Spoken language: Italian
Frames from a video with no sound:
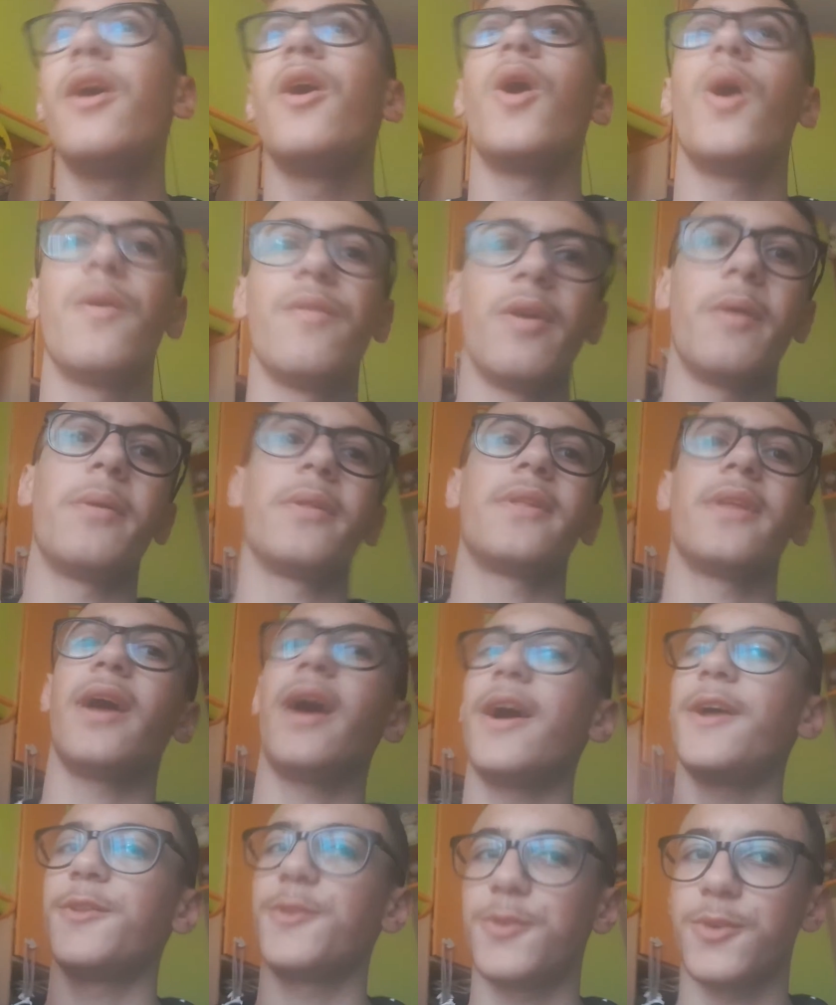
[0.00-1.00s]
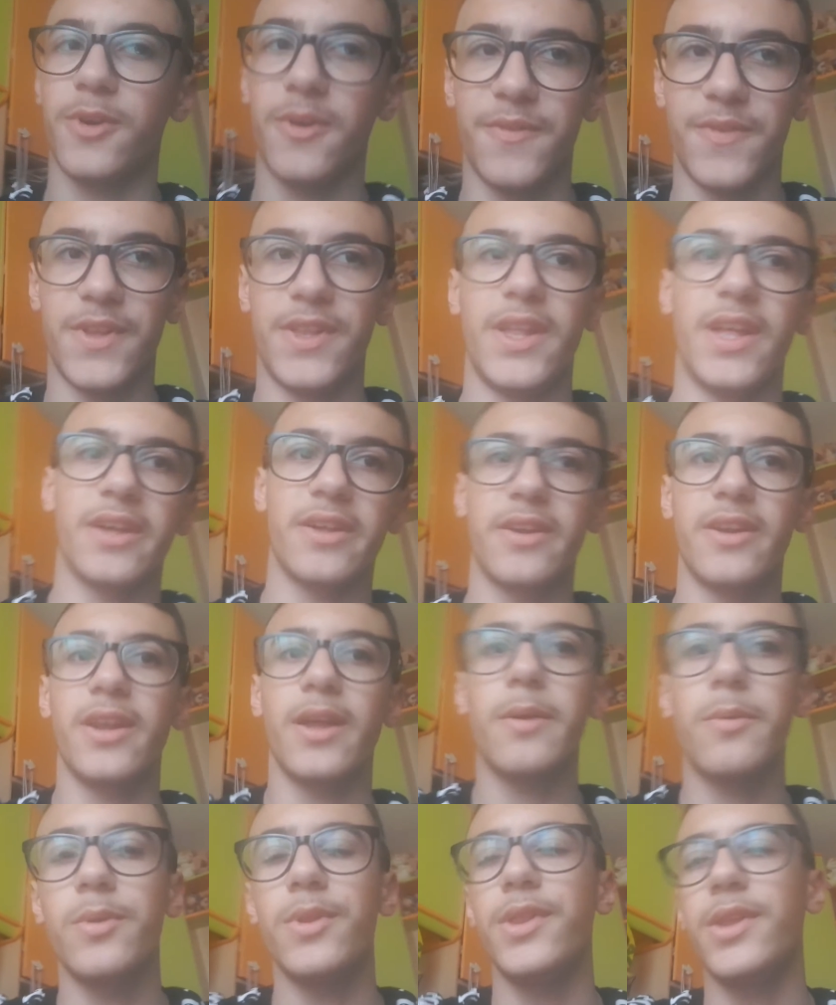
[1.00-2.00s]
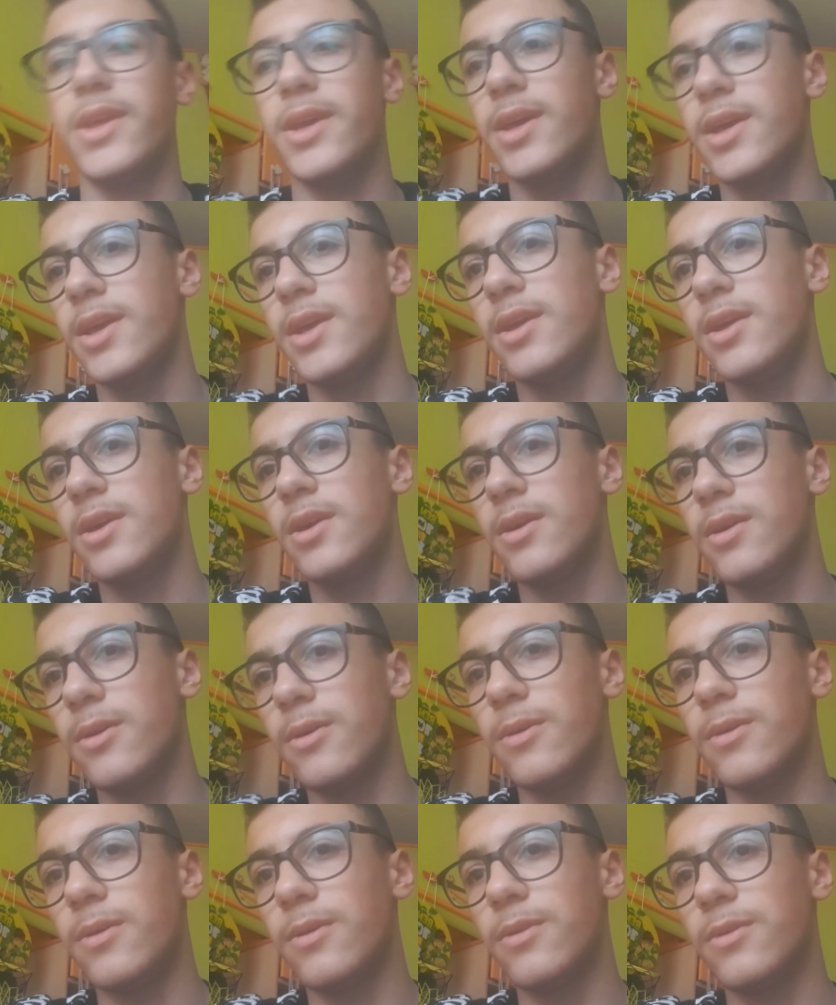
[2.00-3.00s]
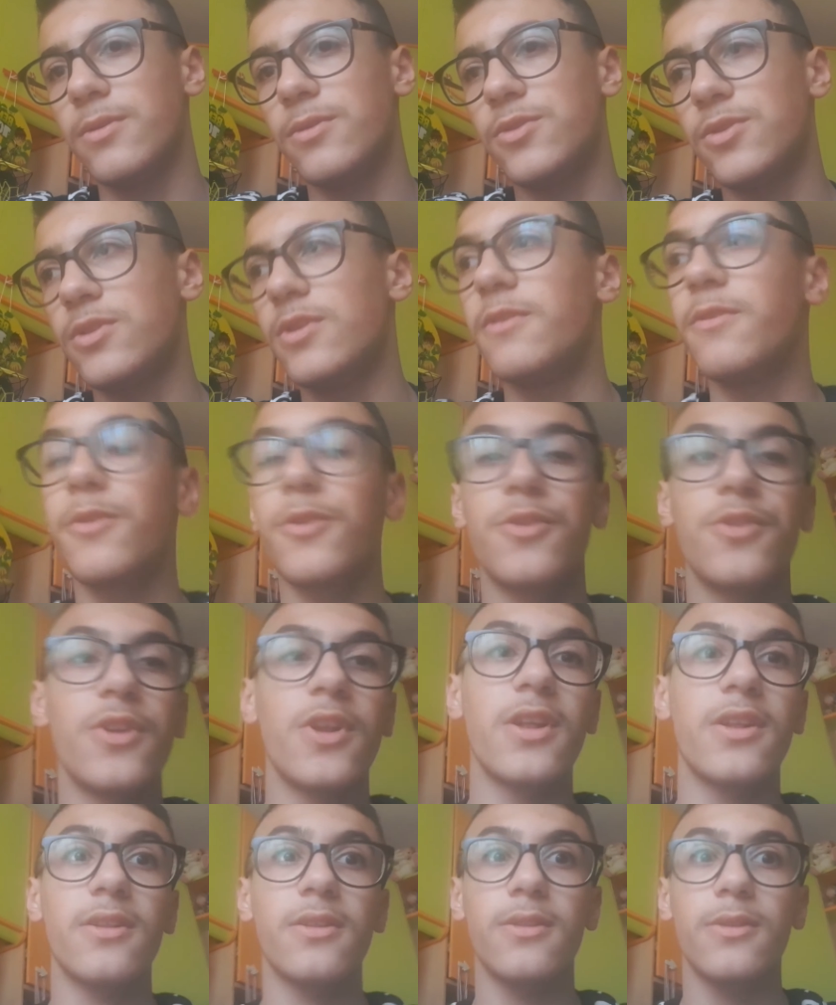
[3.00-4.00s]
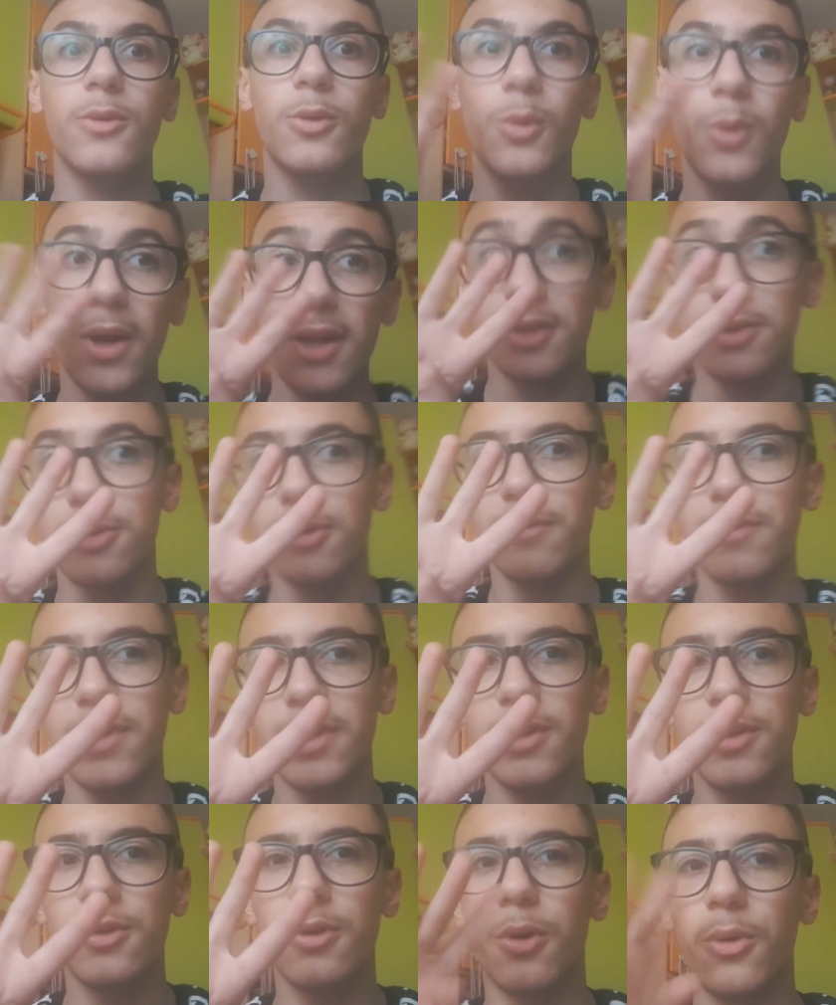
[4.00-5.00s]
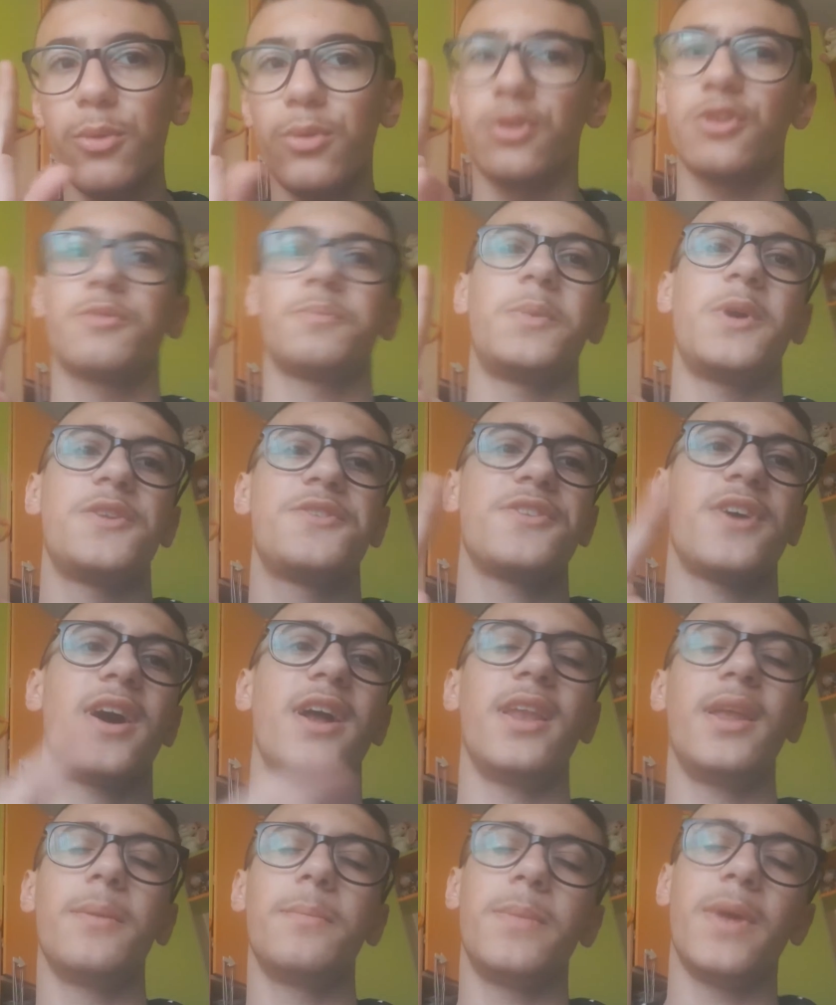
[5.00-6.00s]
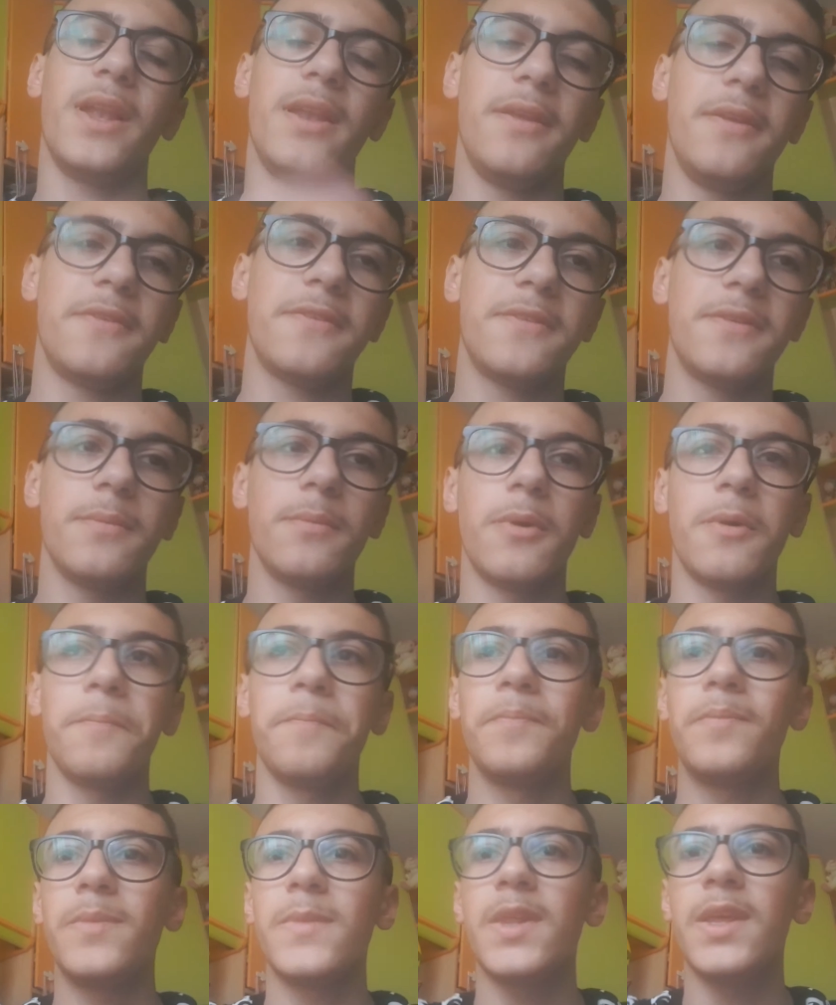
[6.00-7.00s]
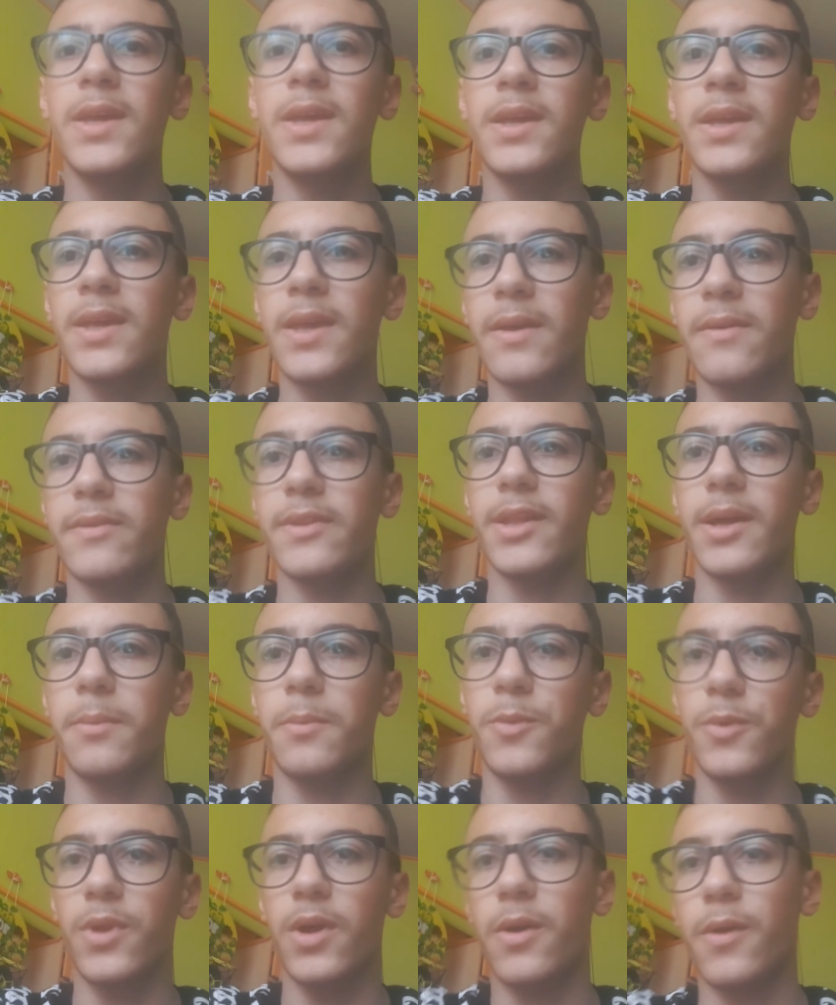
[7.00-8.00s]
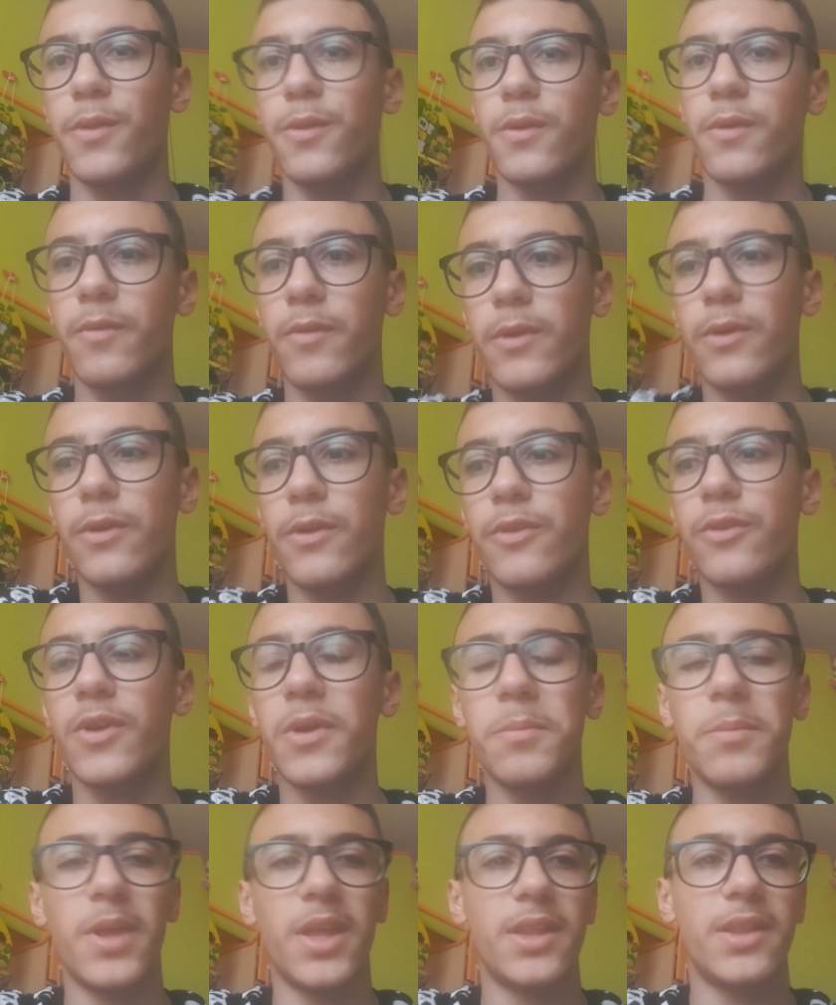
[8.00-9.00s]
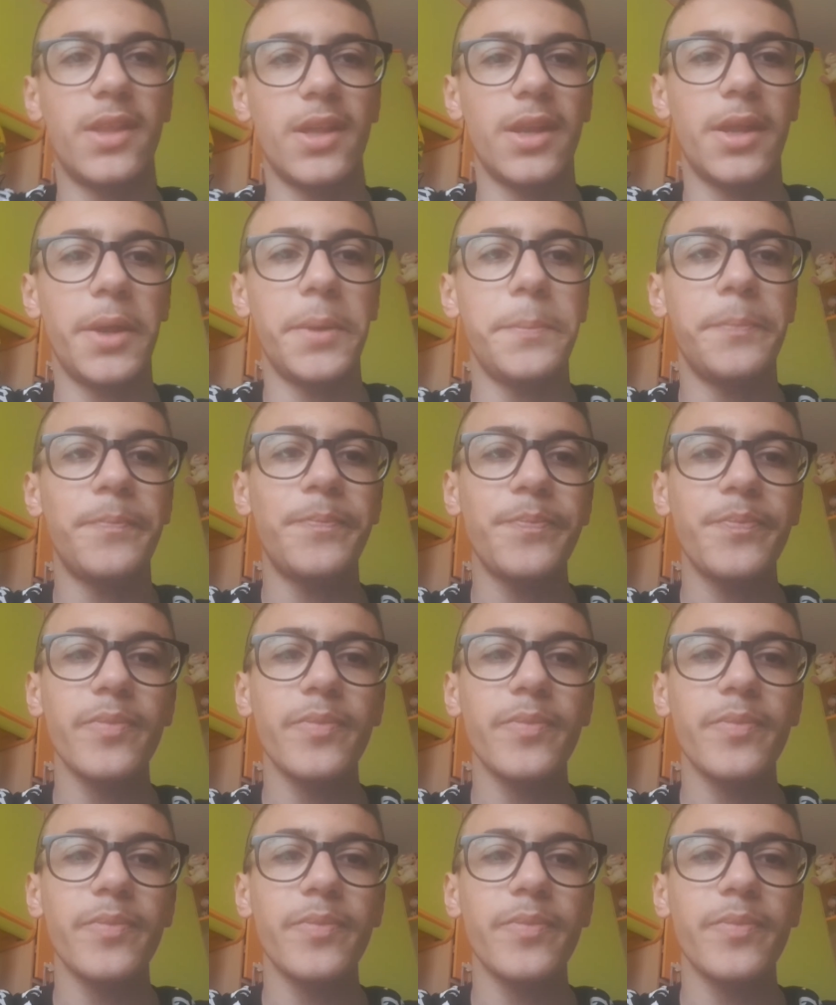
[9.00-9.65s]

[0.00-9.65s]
ovviamente andrò a vederle, quindi oh, devono uscire 4 video, uno speciale bellissimo che vediamo ora quando ve lo riesco a mettere.